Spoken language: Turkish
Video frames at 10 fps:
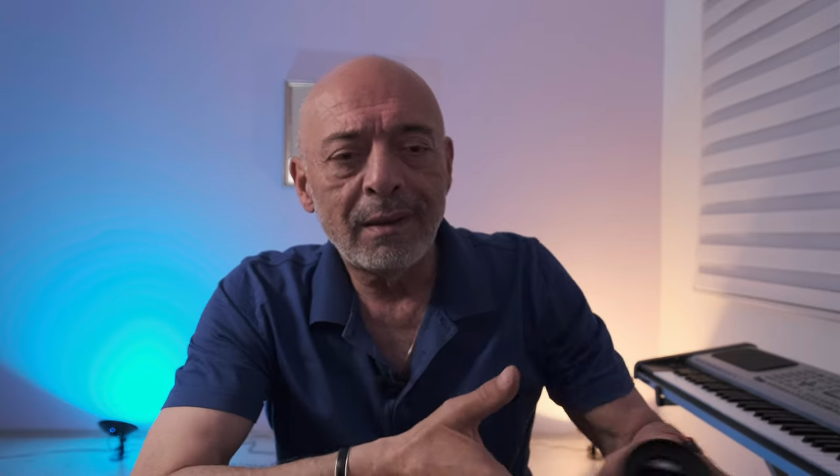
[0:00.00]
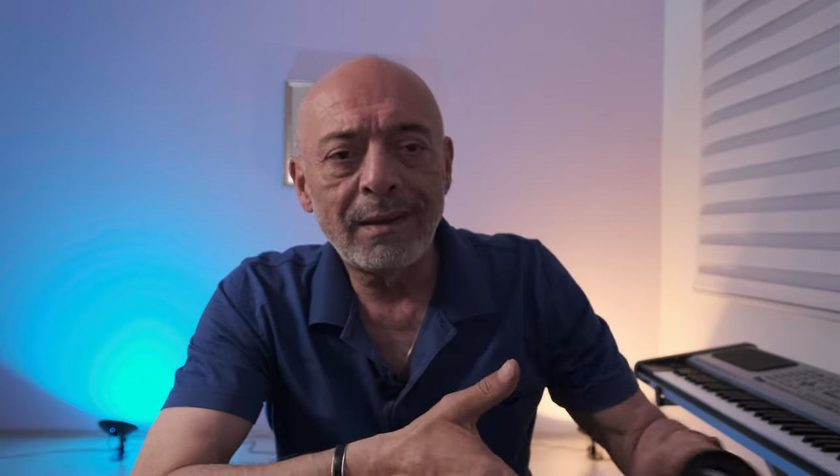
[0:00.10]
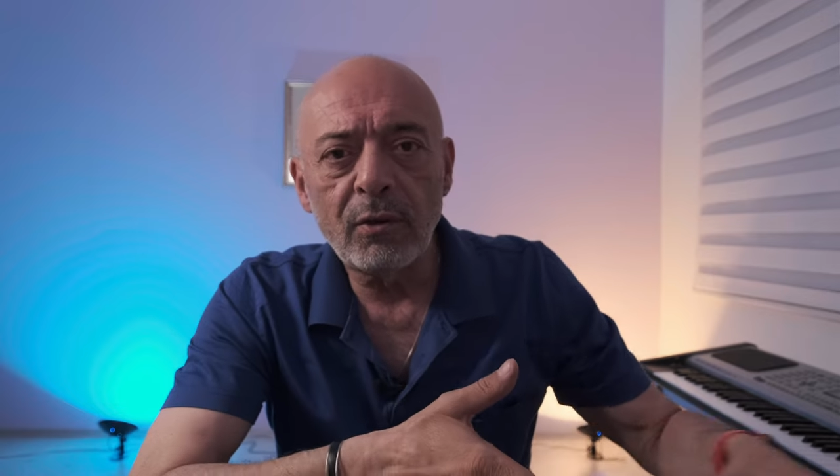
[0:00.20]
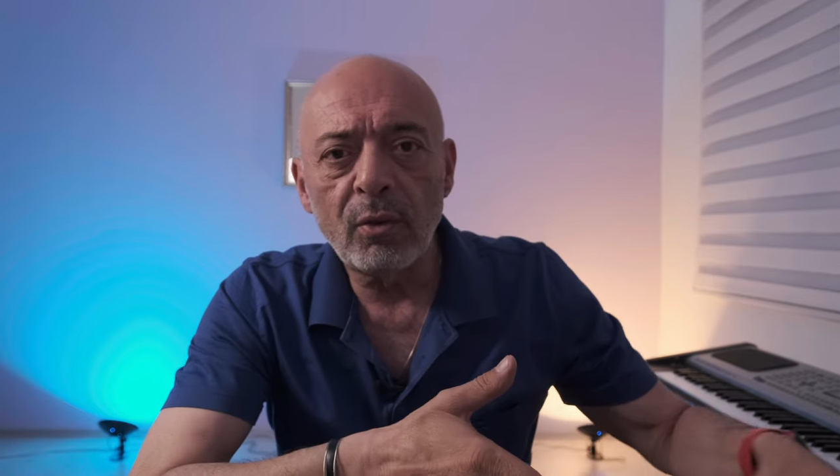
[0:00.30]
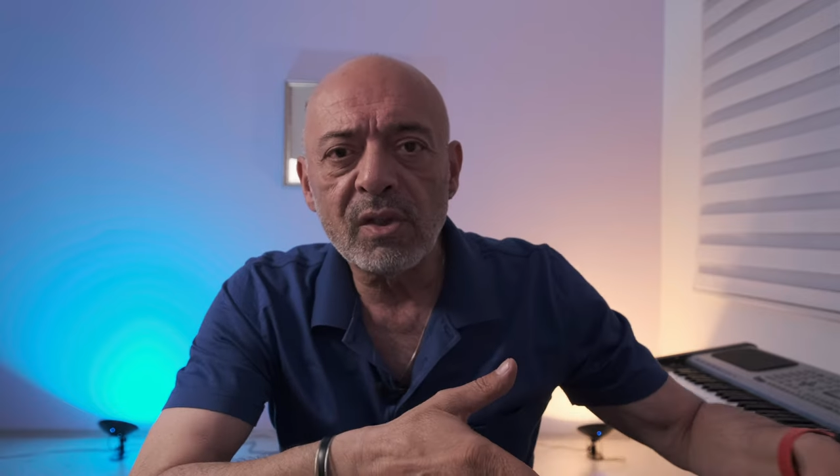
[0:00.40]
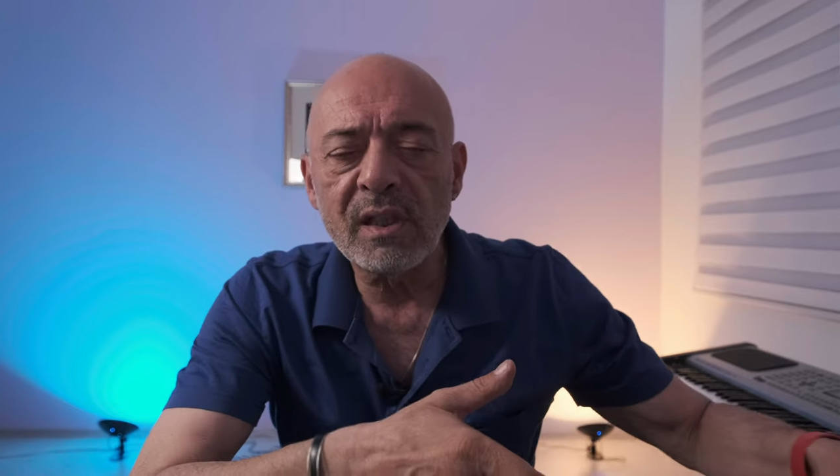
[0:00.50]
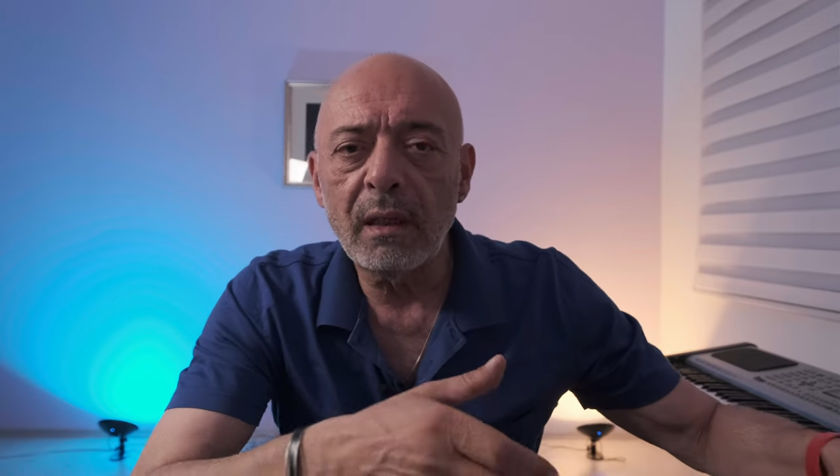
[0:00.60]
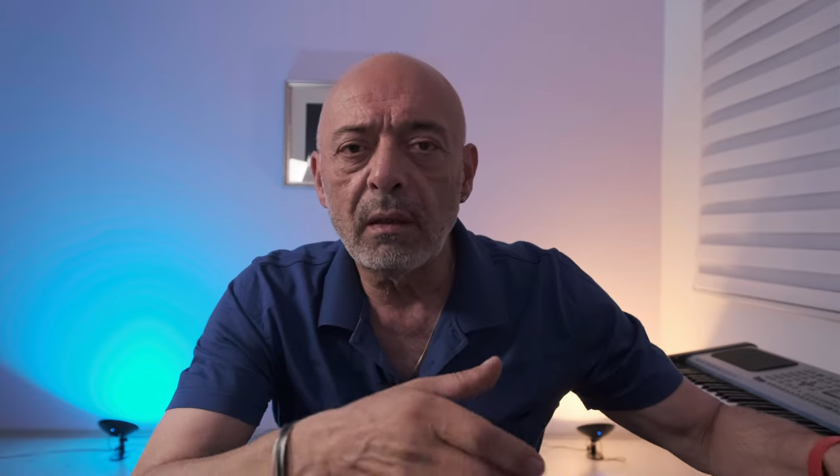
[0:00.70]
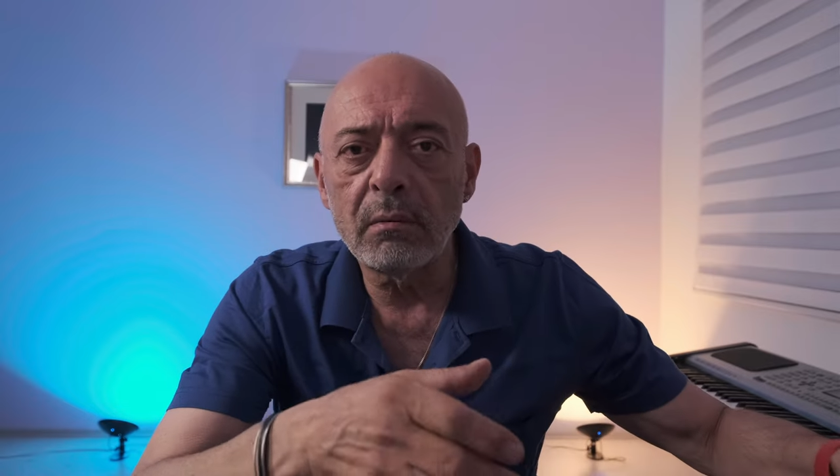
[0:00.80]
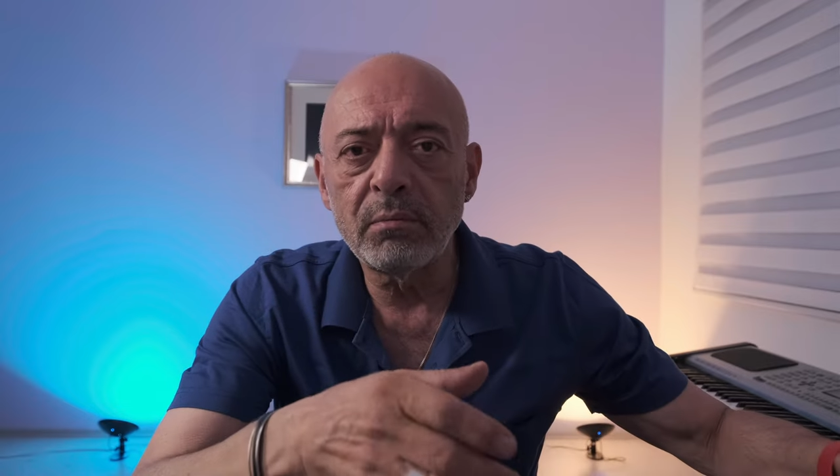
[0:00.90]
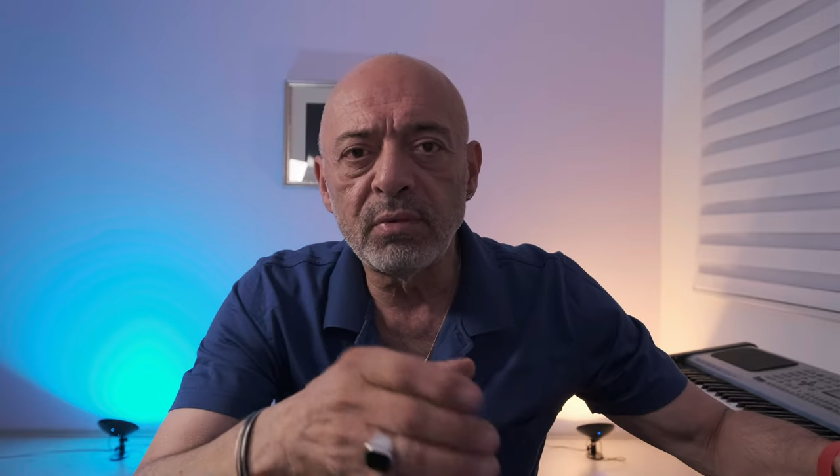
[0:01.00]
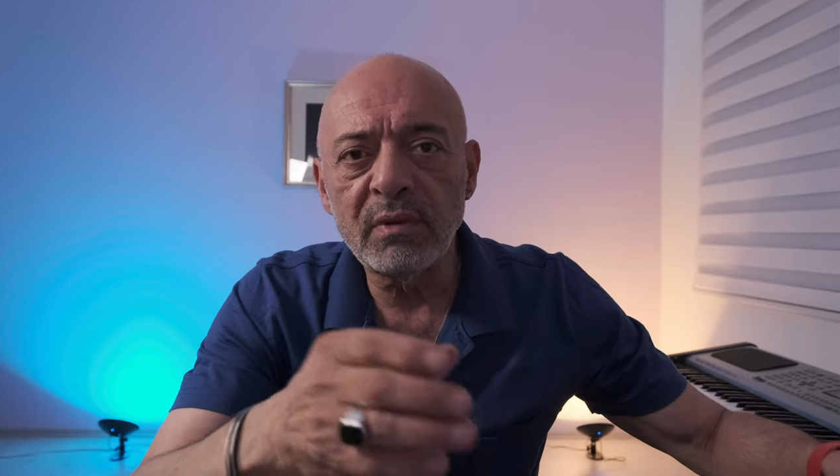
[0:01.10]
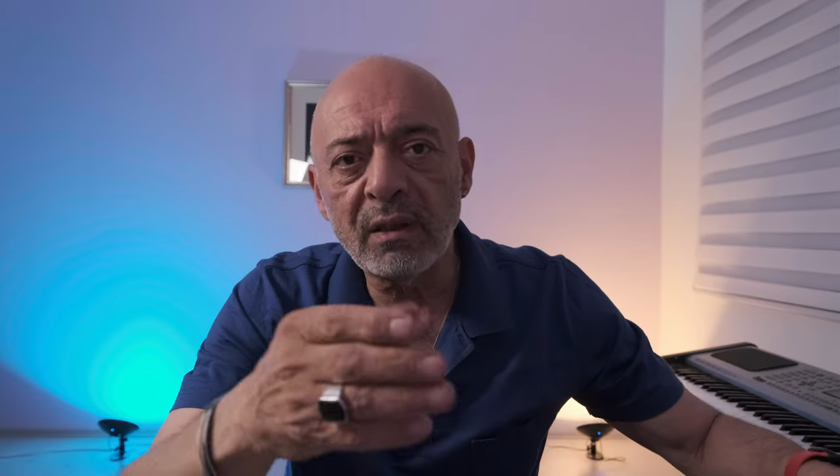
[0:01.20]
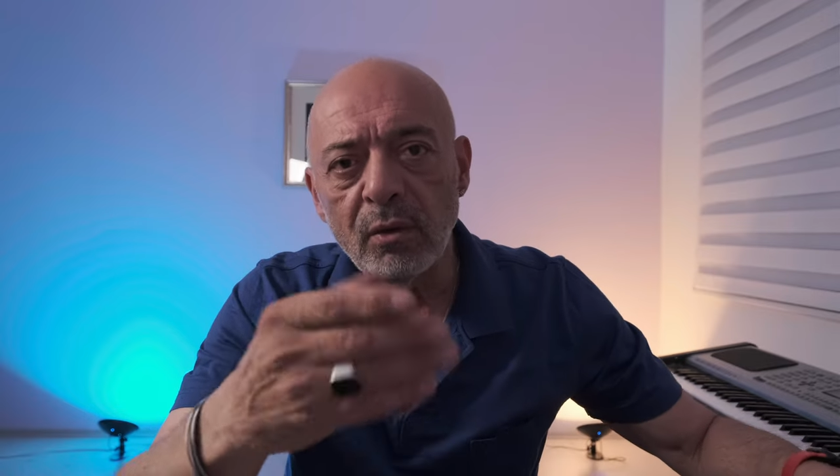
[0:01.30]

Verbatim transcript: ne de olsa bunların